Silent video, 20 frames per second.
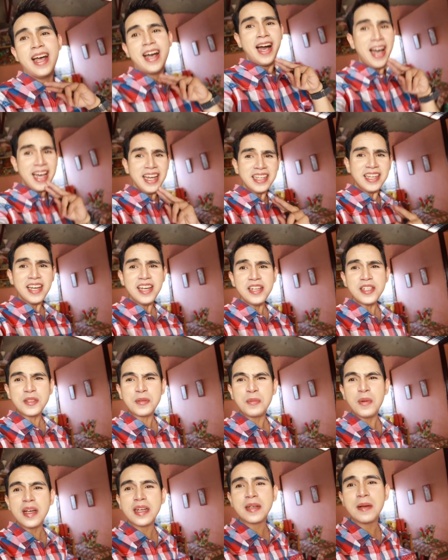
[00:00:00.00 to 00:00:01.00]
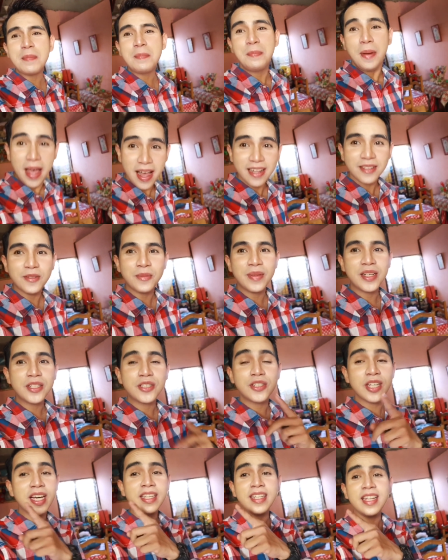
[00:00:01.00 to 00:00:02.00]
Hi guys! Welcome back to my
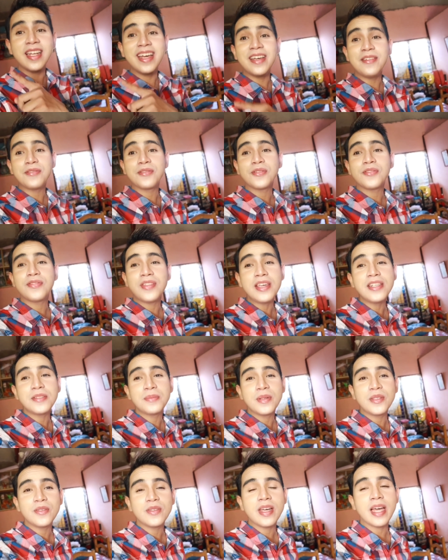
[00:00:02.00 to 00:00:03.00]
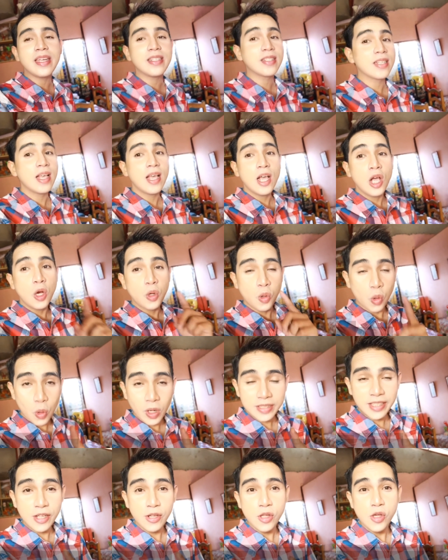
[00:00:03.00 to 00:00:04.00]
channel and today's video guys, kukuha
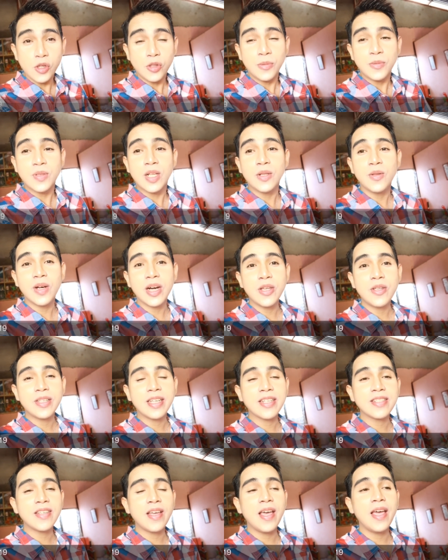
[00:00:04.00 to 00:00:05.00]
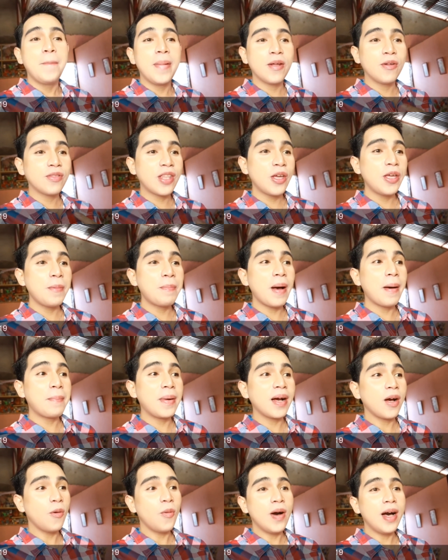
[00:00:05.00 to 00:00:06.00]
tayo ng YouTube saldo ngayon kasi meron tayong
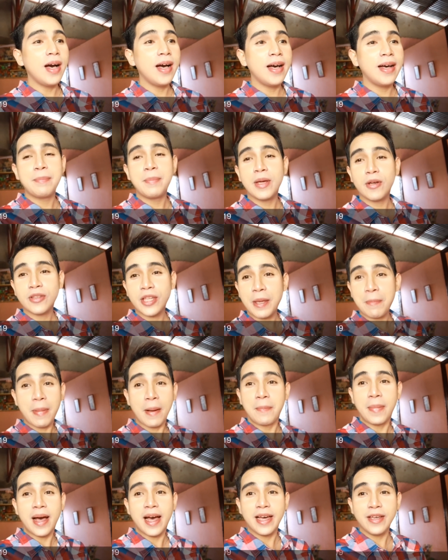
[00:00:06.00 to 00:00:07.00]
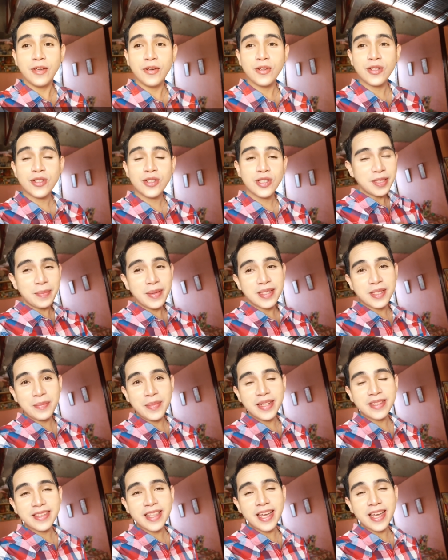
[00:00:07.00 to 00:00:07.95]
ipapagawa, meron tayong ipapaayos, sabay-sabay